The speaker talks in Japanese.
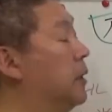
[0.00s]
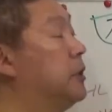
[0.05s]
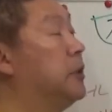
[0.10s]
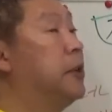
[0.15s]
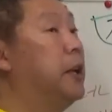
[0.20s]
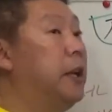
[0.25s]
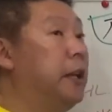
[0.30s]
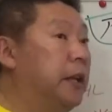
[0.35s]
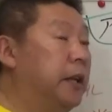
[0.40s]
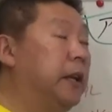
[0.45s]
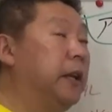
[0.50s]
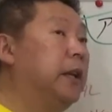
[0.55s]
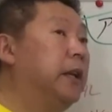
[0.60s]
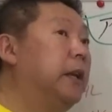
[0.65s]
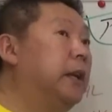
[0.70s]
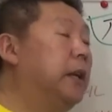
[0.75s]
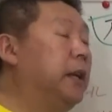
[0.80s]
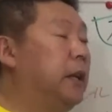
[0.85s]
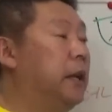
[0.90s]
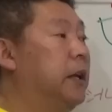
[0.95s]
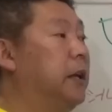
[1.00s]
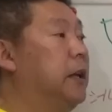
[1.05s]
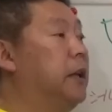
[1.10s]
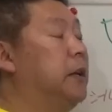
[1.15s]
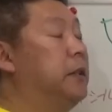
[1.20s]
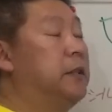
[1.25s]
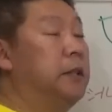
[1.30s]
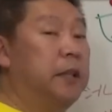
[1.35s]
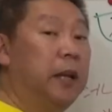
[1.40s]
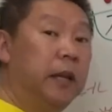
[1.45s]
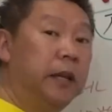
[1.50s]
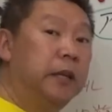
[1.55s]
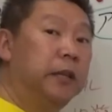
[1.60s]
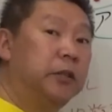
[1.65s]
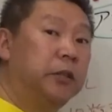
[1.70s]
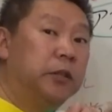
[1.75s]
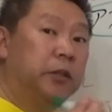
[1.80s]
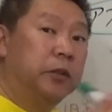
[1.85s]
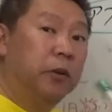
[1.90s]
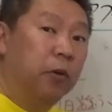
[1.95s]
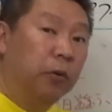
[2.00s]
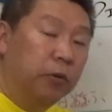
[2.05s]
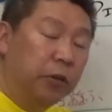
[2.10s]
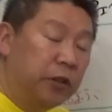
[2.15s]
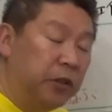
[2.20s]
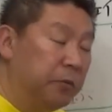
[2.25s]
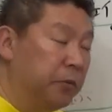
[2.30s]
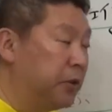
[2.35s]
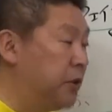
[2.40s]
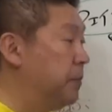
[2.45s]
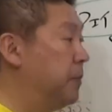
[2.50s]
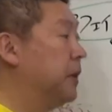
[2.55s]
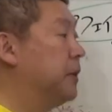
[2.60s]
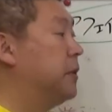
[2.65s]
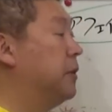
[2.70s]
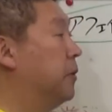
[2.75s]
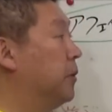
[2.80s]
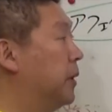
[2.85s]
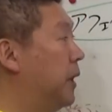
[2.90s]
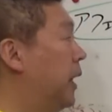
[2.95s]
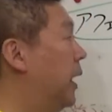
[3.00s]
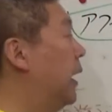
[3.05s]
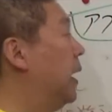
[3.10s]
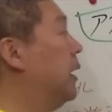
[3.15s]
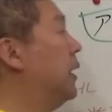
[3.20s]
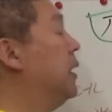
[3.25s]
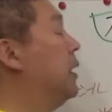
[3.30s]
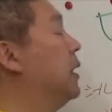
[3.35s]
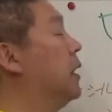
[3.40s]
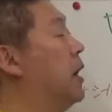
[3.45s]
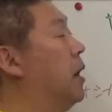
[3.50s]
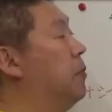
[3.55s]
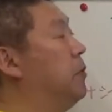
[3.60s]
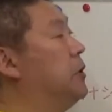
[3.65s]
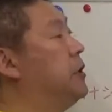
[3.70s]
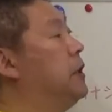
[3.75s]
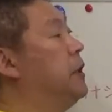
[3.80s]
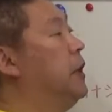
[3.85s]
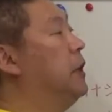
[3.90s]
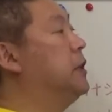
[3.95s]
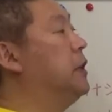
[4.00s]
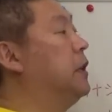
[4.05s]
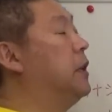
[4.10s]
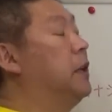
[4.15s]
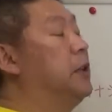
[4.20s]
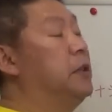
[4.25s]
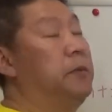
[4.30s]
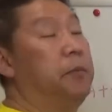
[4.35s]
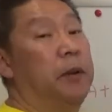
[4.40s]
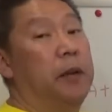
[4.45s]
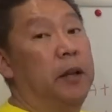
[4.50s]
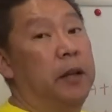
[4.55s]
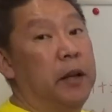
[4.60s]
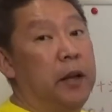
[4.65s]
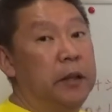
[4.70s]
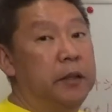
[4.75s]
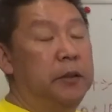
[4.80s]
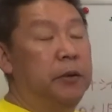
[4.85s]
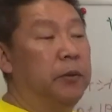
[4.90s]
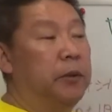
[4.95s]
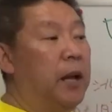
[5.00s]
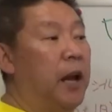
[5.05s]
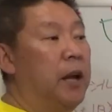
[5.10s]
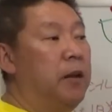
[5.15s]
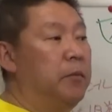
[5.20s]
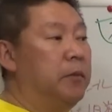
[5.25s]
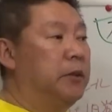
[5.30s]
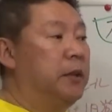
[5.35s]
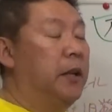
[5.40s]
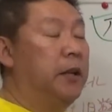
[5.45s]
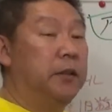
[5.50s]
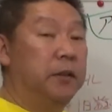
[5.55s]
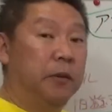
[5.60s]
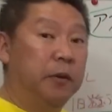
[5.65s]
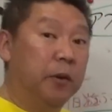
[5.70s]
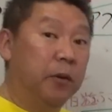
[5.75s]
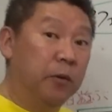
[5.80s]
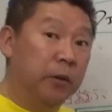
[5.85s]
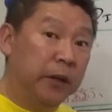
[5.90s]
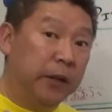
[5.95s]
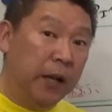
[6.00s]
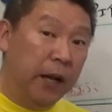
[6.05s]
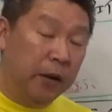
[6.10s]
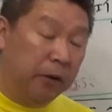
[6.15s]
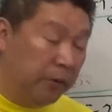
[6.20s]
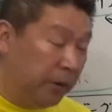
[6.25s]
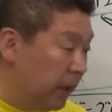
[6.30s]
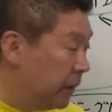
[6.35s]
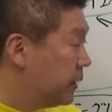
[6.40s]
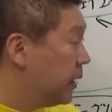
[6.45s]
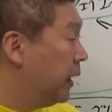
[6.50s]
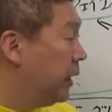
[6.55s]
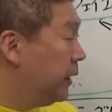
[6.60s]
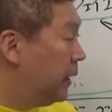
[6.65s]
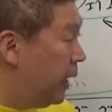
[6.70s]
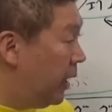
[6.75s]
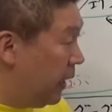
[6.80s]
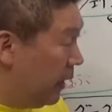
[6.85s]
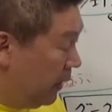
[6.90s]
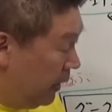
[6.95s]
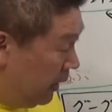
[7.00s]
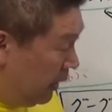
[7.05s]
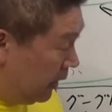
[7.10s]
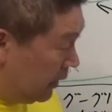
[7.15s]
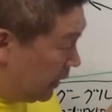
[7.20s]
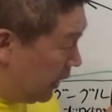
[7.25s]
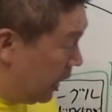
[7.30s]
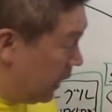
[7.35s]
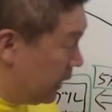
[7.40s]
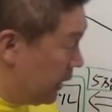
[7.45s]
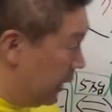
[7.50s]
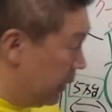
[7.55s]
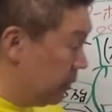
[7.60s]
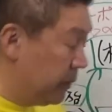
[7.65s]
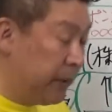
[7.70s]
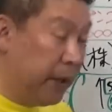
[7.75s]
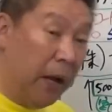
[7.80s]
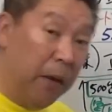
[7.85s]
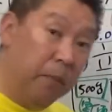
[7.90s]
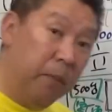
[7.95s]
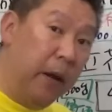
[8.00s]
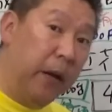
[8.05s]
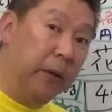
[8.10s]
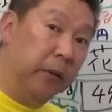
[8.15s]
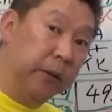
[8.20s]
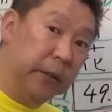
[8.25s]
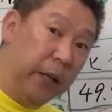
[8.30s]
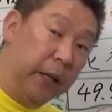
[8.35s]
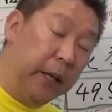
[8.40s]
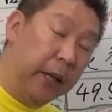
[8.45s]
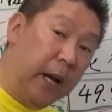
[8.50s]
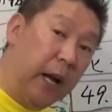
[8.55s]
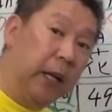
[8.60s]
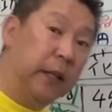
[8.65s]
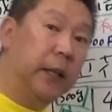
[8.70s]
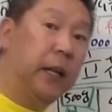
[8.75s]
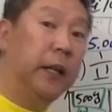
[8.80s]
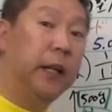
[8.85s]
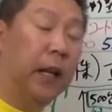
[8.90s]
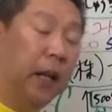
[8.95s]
月に事前に告知もしますので、株式会社立花隆のタイムセールにご期待くださいで、原価の3万4000円で買ってい